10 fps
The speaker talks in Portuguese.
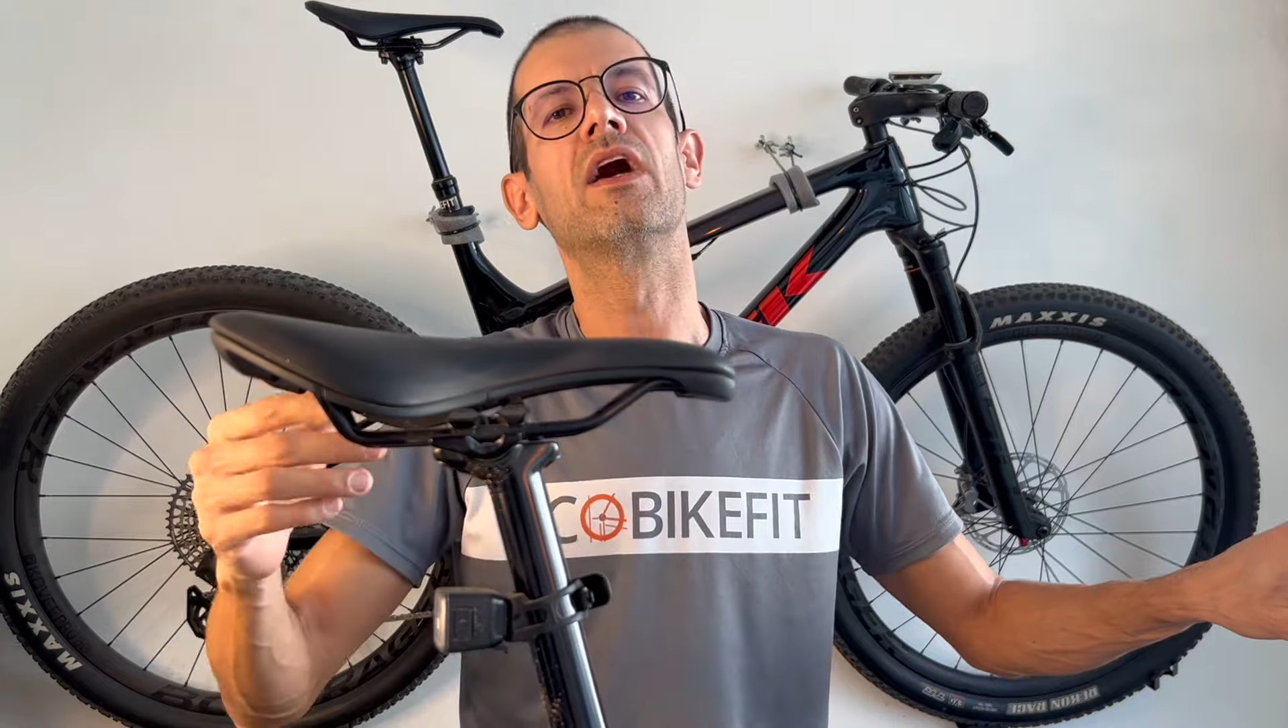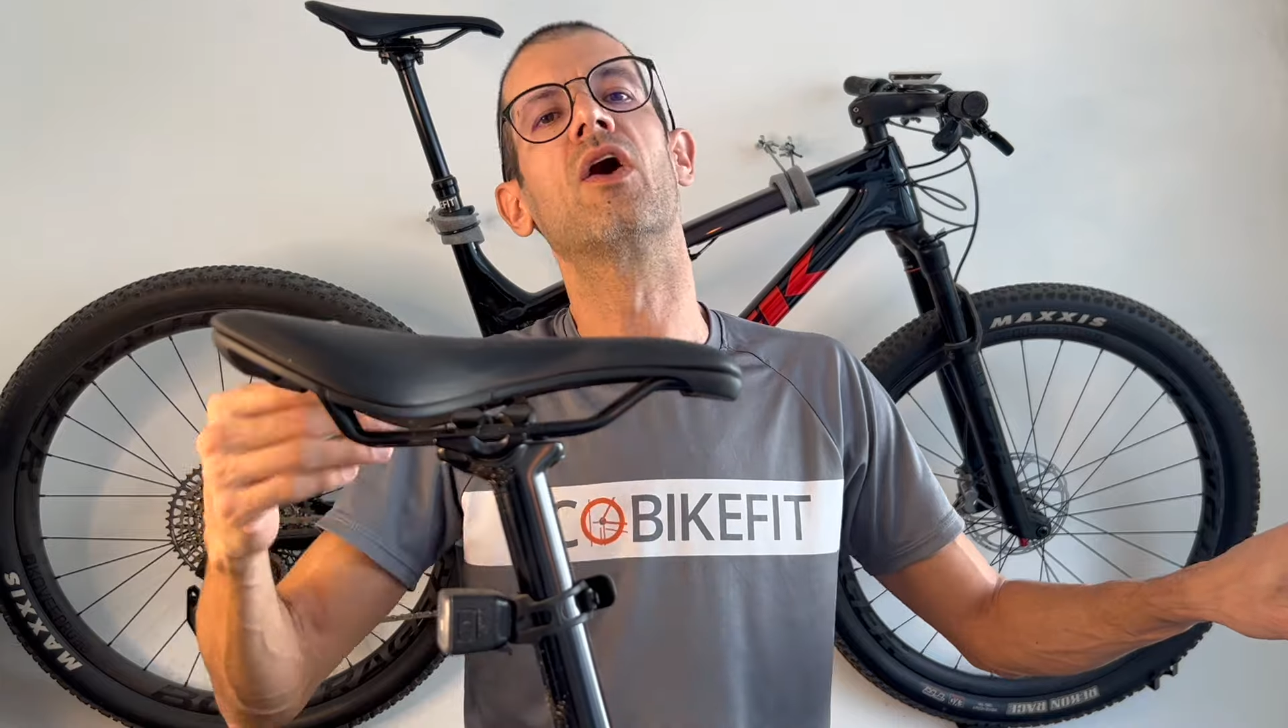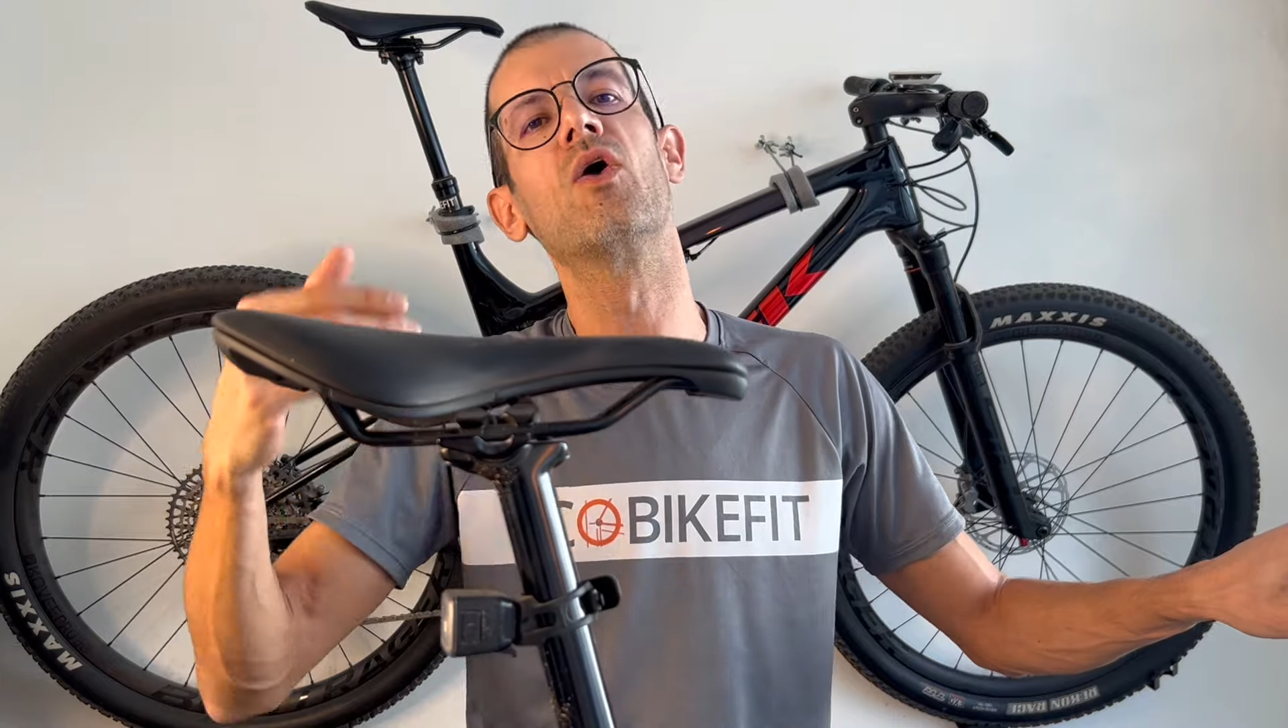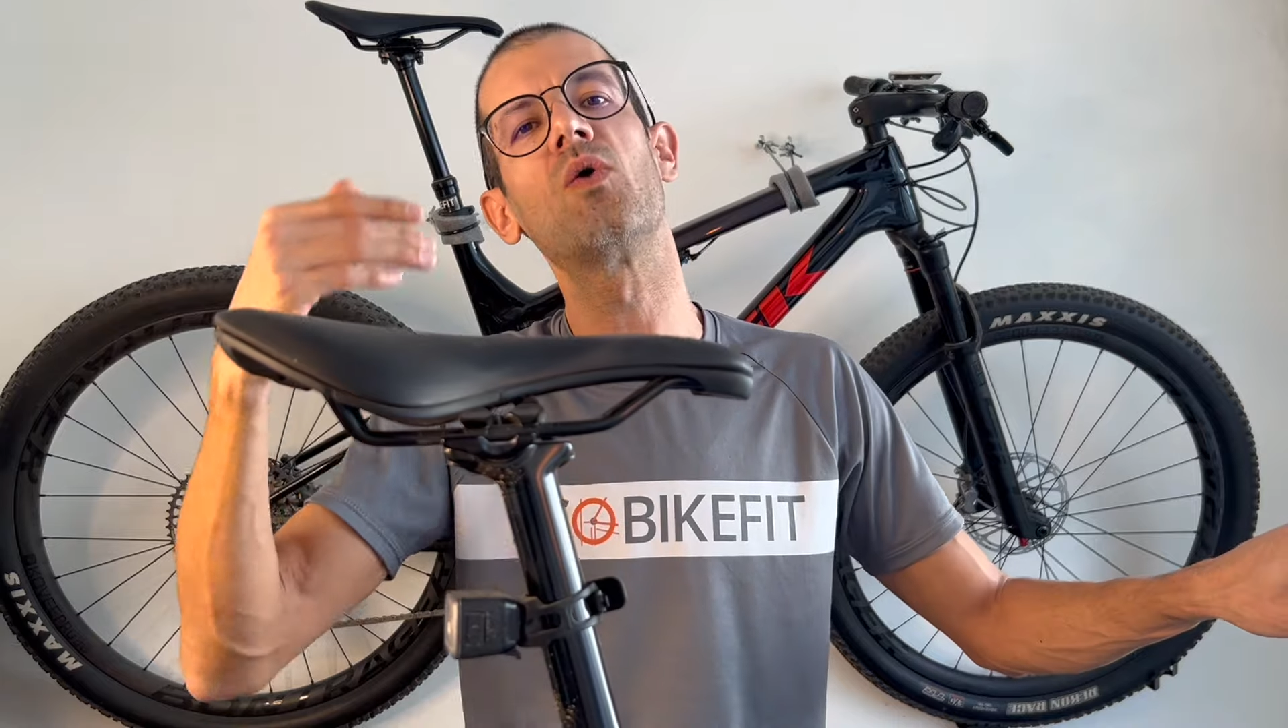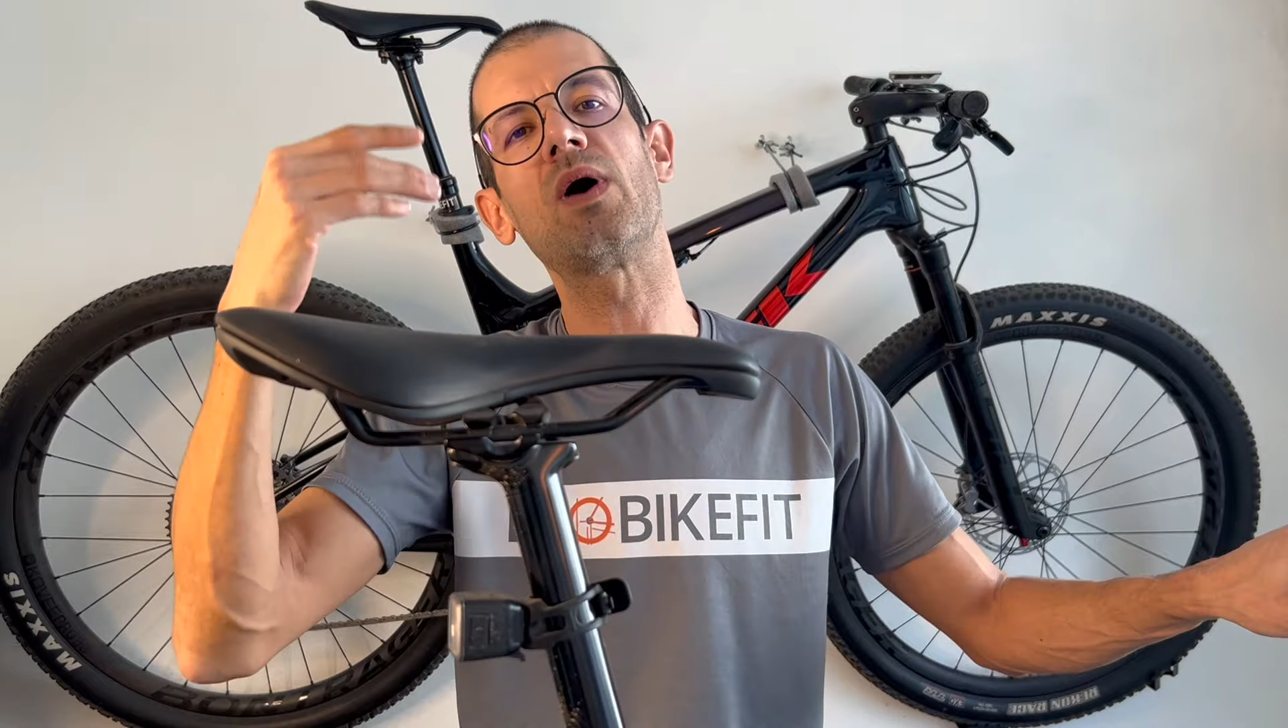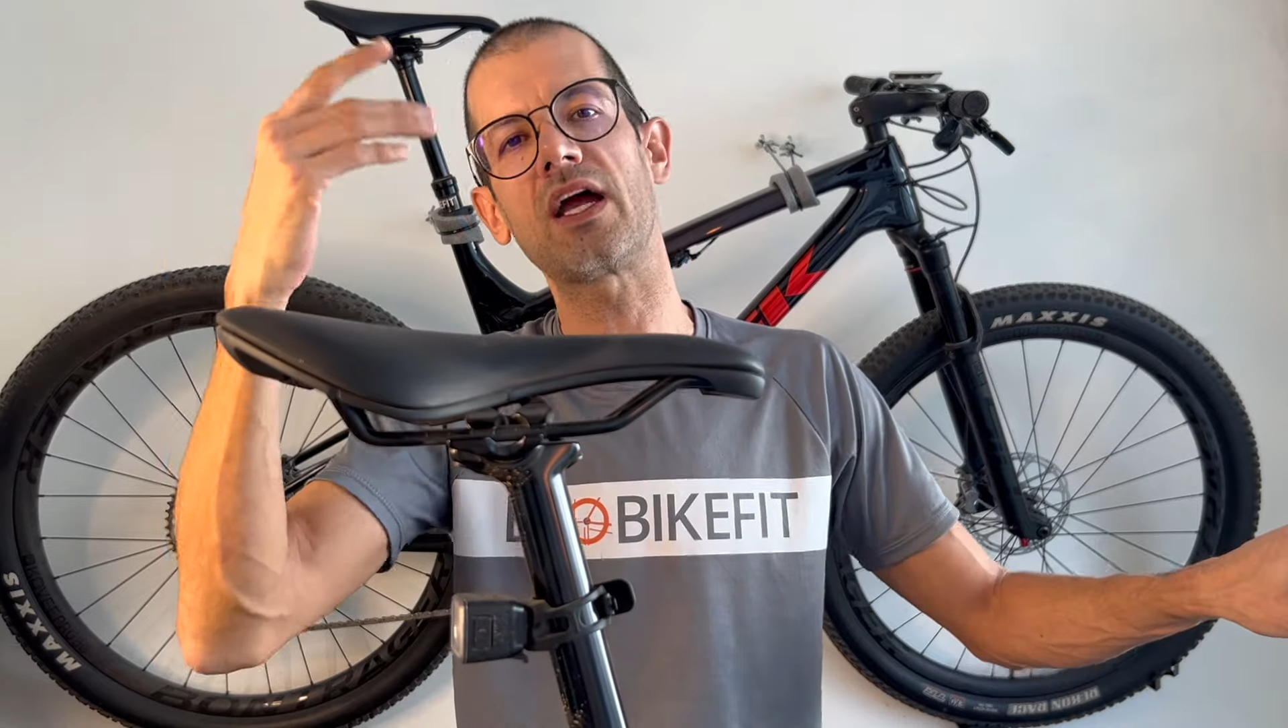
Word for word: ou a